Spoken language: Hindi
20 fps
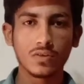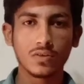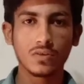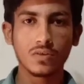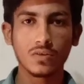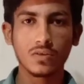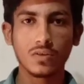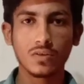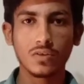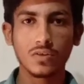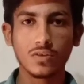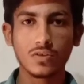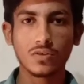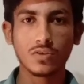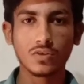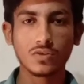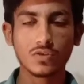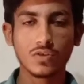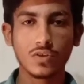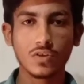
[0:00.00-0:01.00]
तो
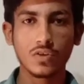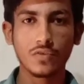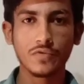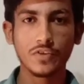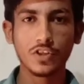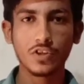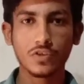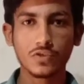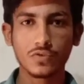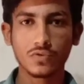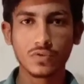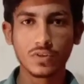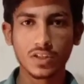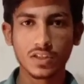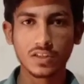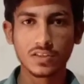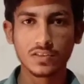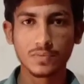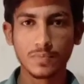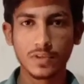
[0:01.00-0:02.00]
दोस्तों वीडियो शुरू
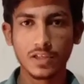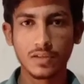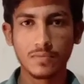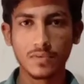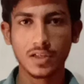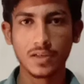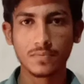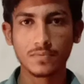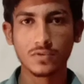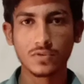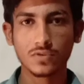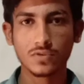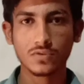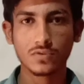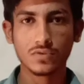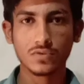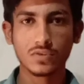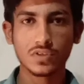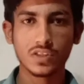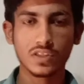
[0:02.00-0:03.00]
करने से पहले मैं आप
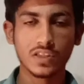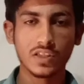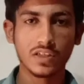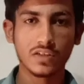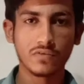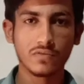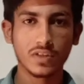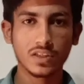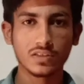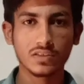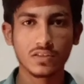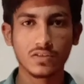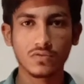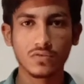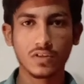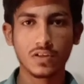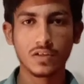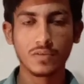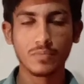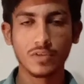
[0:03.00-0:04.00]
दोस्तों से ये रिक्वेस्ट
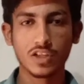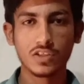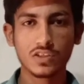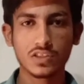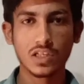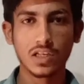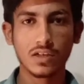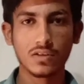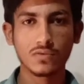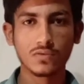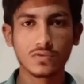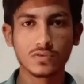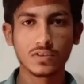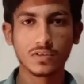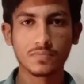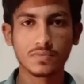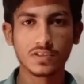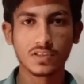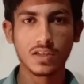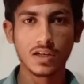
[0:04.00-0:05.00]
करूँगा कि मेरे चैनल को
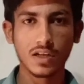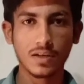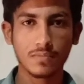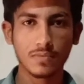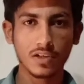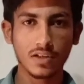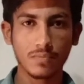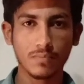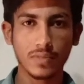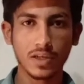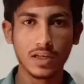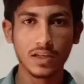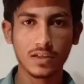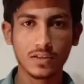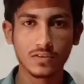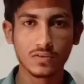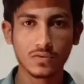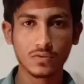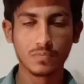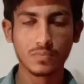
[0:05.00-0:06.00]
सब्सक्राइब करें बेल
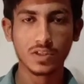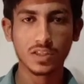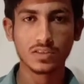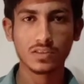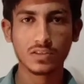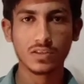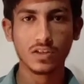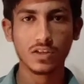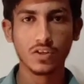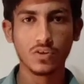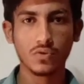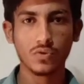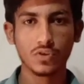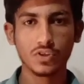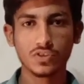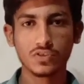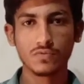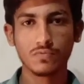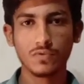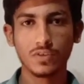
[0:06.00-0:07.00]
आइकन को प्रेस करें और
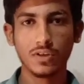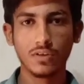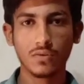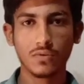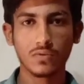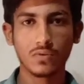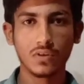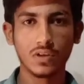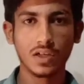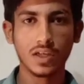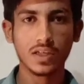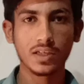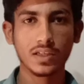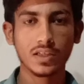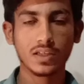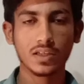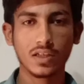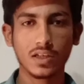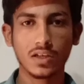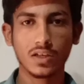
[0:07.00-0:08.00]
इस वीडियो को
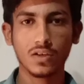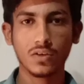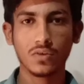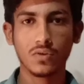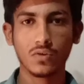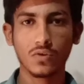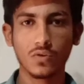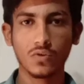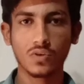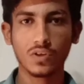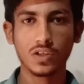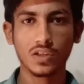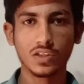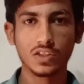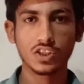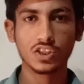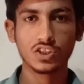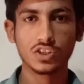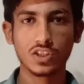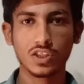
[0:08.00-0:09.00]
लाइक करें और
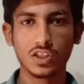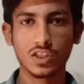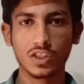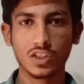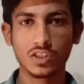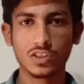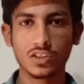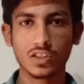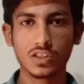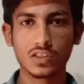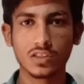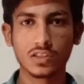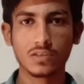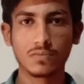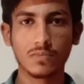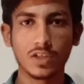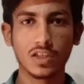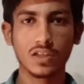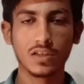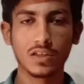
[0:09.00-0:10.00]
नीचे अच्छा से
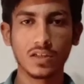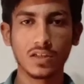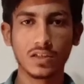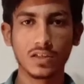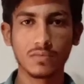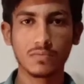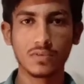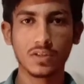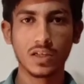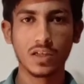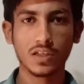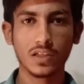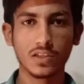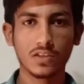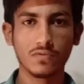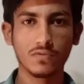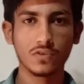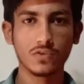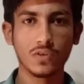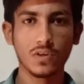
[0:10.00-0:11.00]
कमेंट करके बताएं कि ये
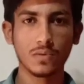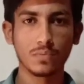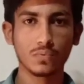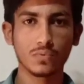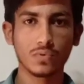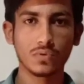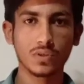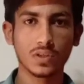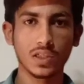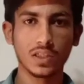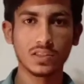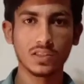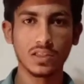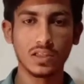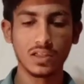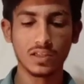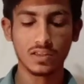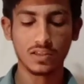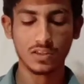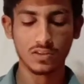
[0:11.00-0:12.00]
वीडियो आपको कैसी
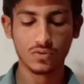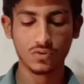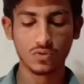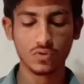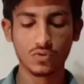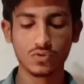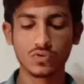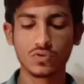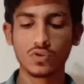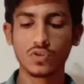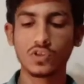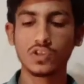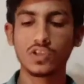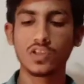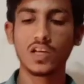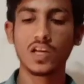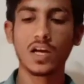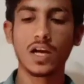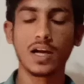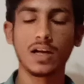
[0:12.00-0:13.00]
लगी है तो दोस्तों
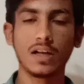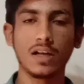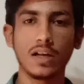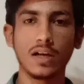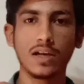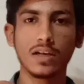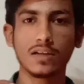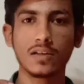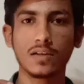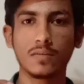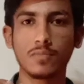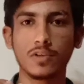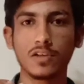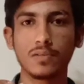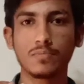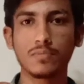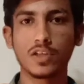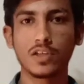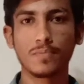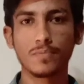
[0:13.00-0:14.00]
ये हेडलाइट का
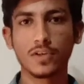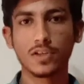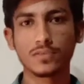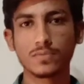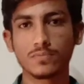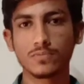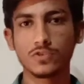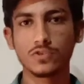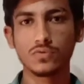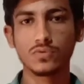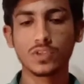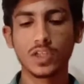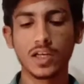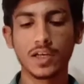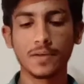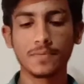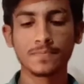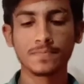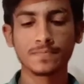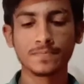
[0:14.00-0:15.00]
बल्ब मेरे पास मौजूद है